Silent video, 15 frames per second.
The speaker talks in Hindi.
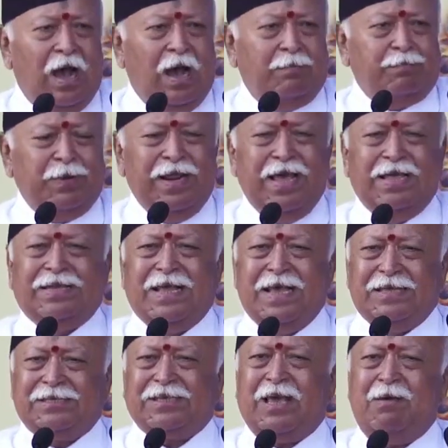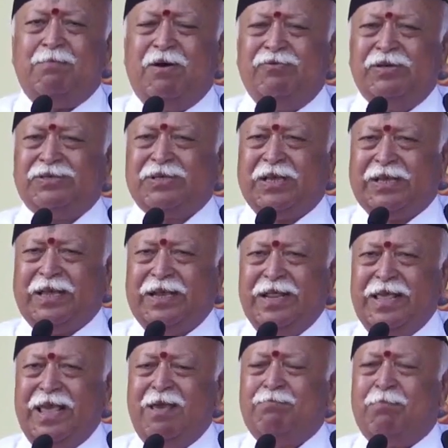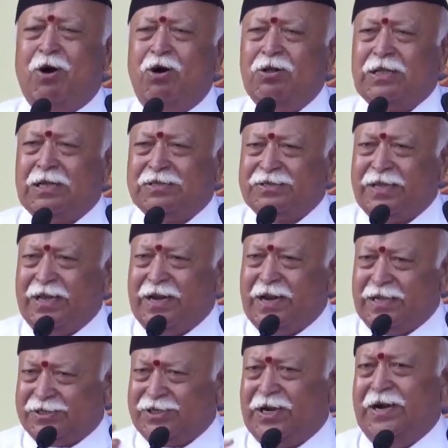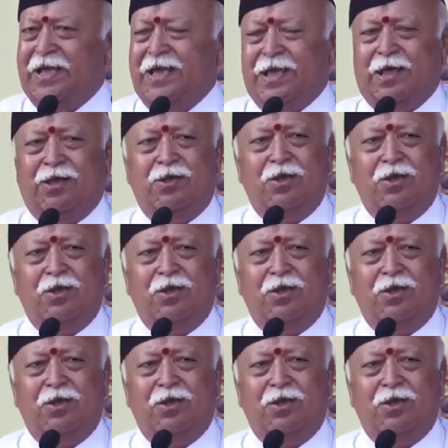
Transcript: अपने देश के भविष्य के लिए बहुत अच्छे लक्षण है